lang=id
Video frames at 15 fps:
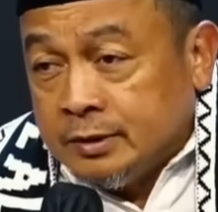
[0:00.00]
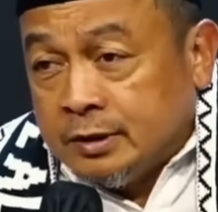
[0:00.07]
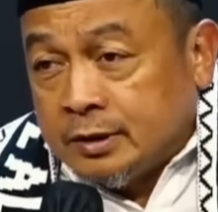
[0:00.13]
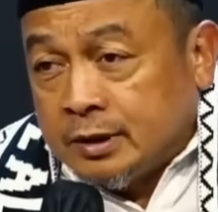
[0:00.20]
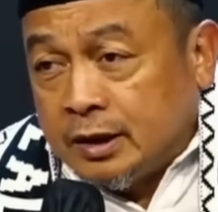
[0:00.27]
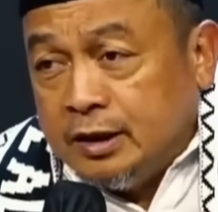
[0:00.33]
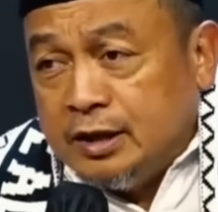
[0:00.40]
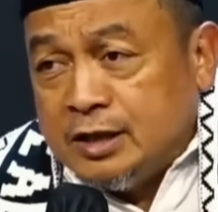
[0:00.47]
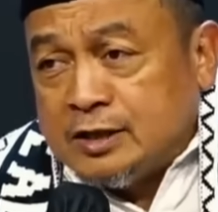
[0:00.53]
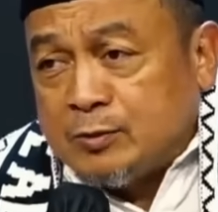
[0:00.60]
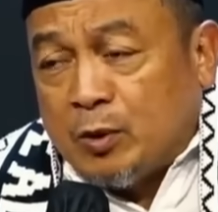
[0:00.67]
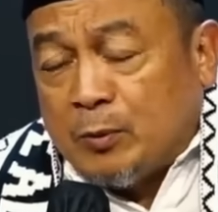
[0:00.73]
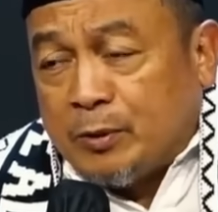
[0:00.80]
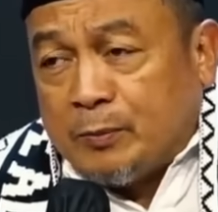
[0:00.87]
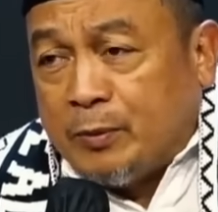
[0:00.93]
Kan ini
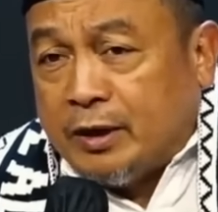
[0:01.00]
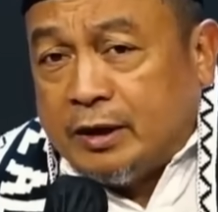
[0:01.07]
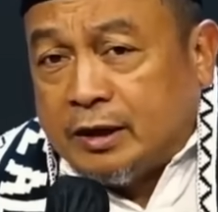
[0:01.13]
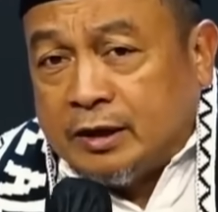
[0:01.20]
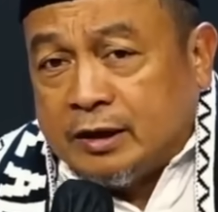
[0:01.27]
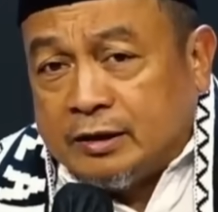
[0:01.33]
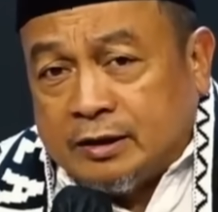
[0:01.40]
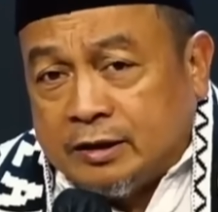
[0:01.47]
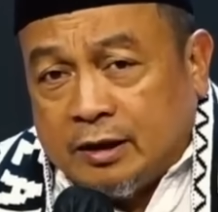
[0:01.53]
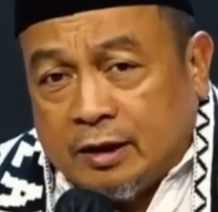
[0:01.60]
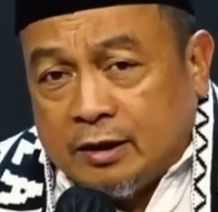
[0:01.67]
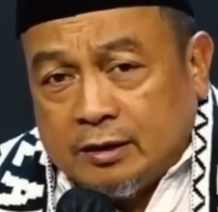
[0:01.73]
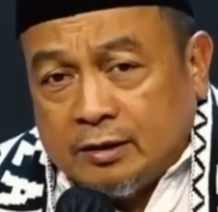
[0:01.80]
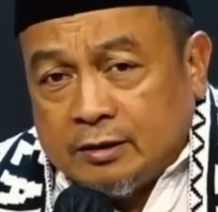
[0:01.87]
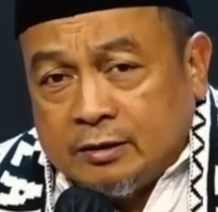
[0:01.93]
sebuah perbandingan yang
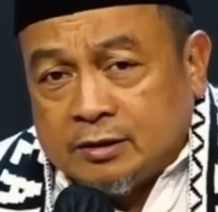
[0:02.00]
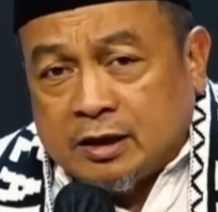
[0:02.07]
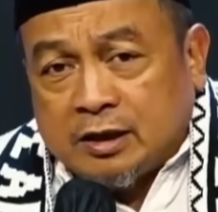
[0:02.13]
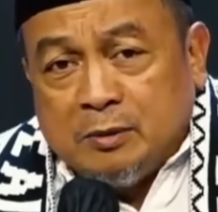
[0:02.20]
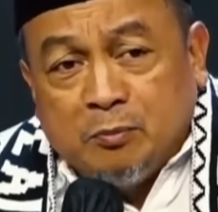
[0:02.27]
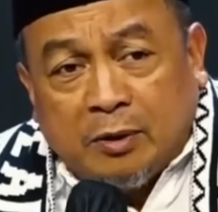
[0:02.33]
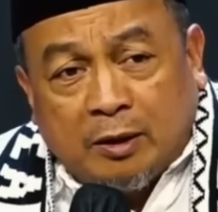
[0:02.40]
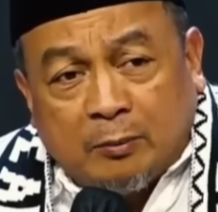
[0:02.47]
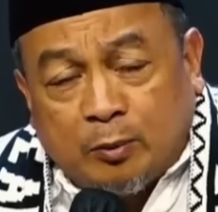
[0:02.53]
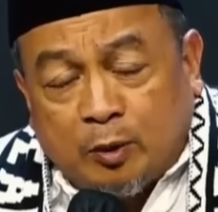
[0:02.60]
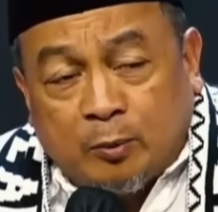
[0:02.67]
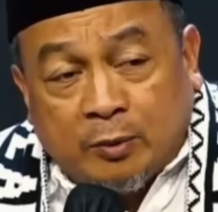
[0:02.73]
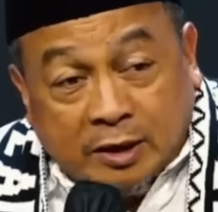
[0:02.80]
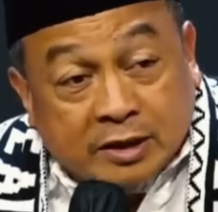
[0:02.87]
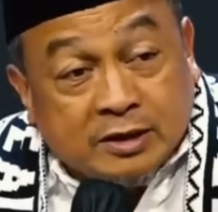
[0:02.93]
tidak seimbang,
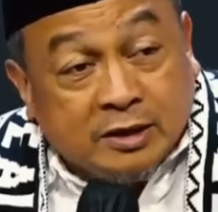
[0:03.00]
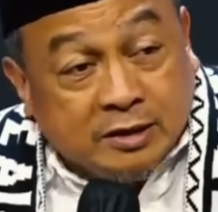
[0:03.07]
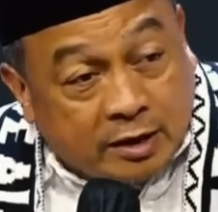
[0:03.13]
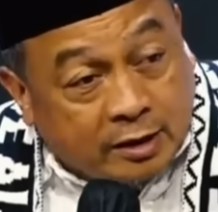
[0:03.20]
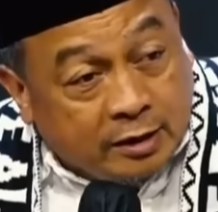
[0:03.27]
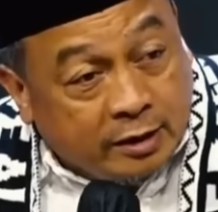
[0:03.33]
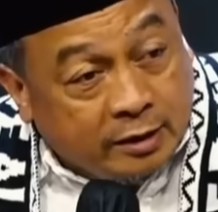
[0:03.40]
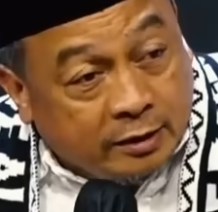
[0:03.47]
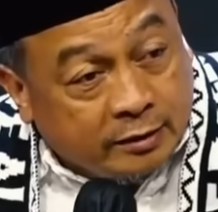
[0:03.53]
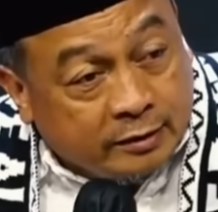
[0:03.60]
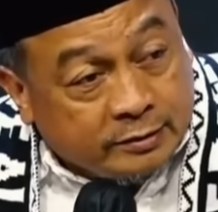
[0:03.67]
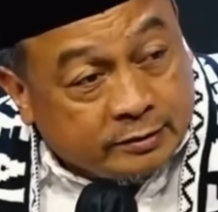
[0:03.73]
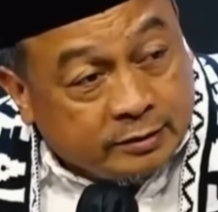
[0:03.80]
belum lagi senjatanya.